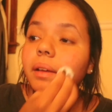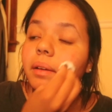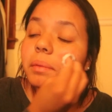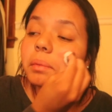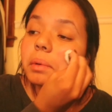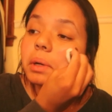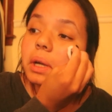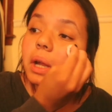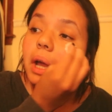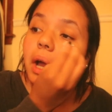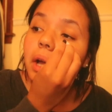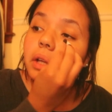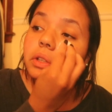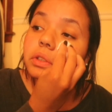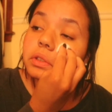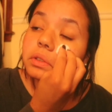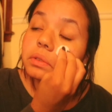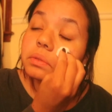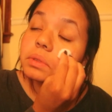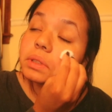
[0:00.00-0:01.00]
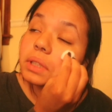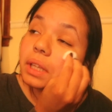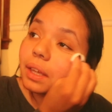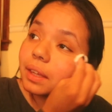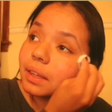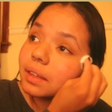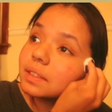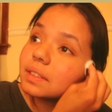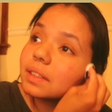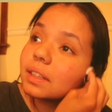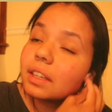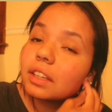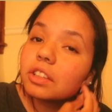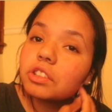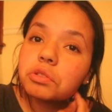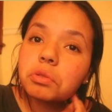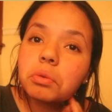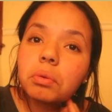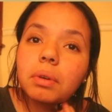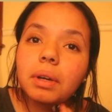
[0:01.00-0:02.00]
Verdade? Não sei. Esse daqui é
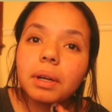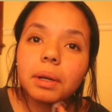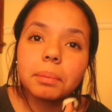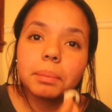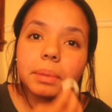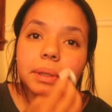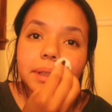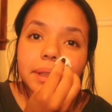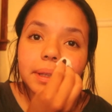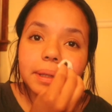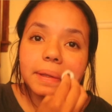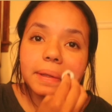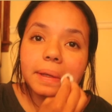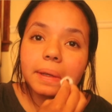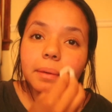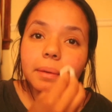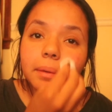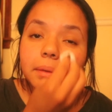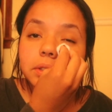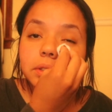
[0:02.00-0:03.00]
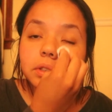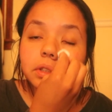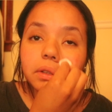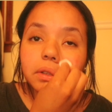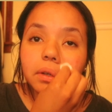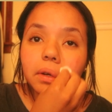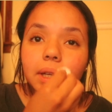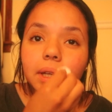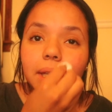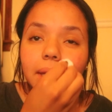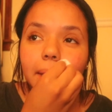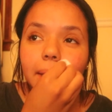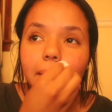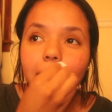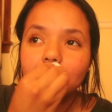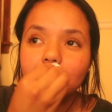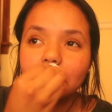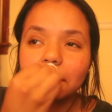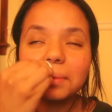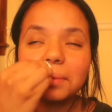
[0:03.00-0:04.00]
tipo camber, tem até que é um gostinho ok.
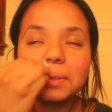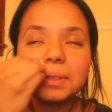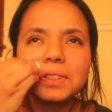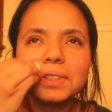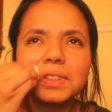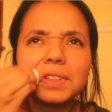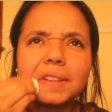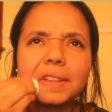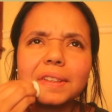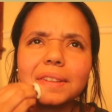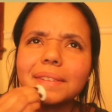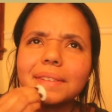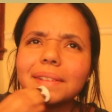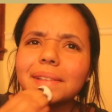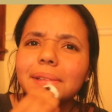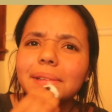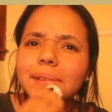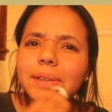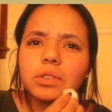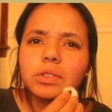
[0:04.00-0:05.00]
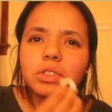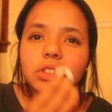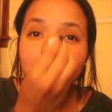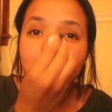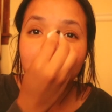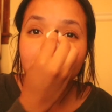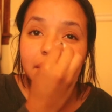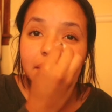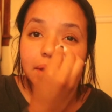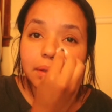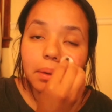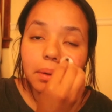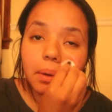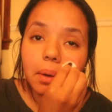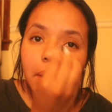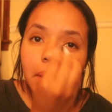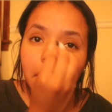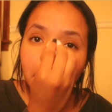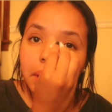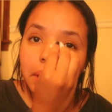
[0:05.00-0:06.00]
Um gostinho. Um cheirinho.
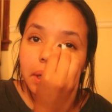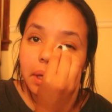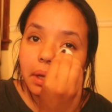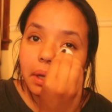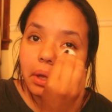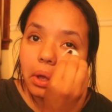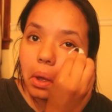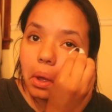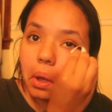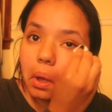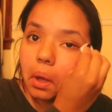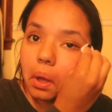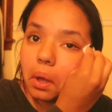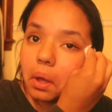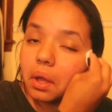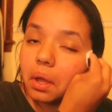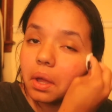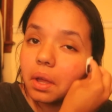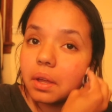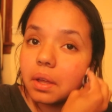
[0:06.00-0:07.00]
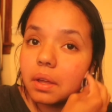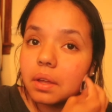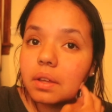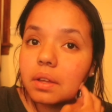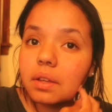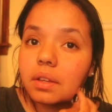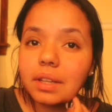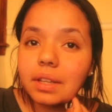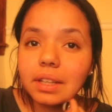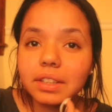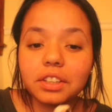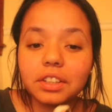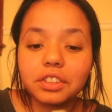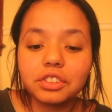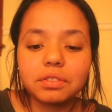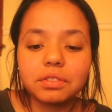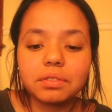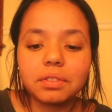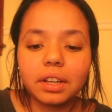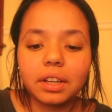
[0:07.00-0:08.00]
Ok.
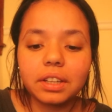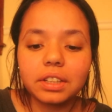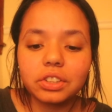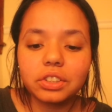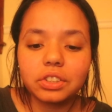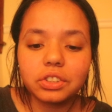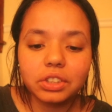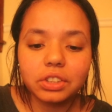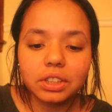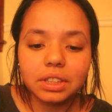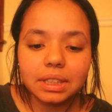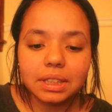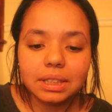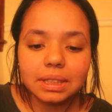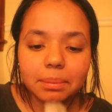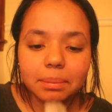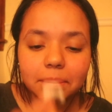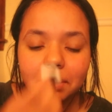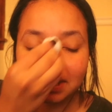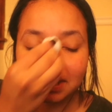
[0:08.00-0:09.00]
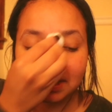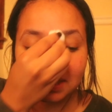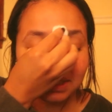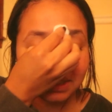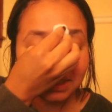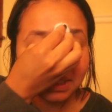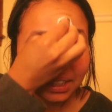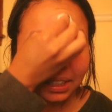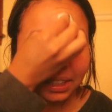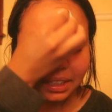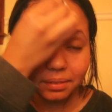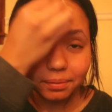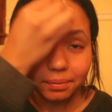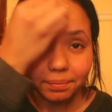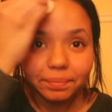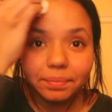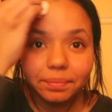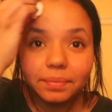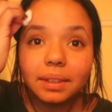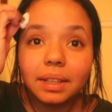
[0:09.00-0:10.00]
Gente, vlog de dia da semana, assim,
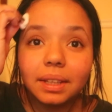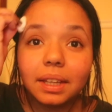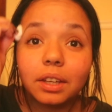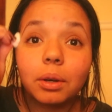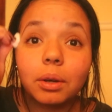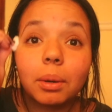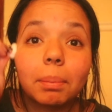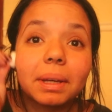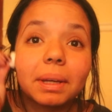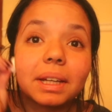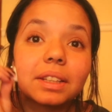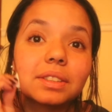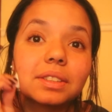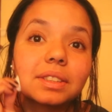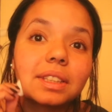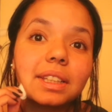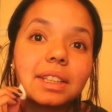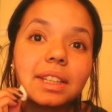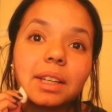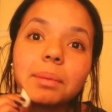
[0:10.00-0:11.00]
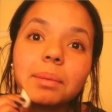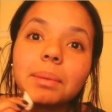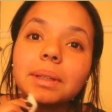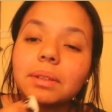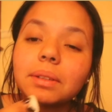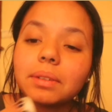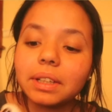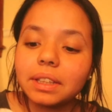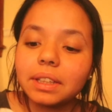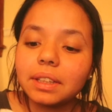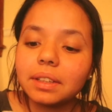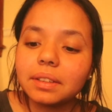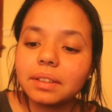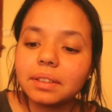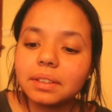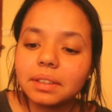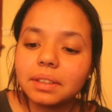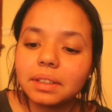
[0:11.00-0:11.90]
eu apareço que nenhuma doida.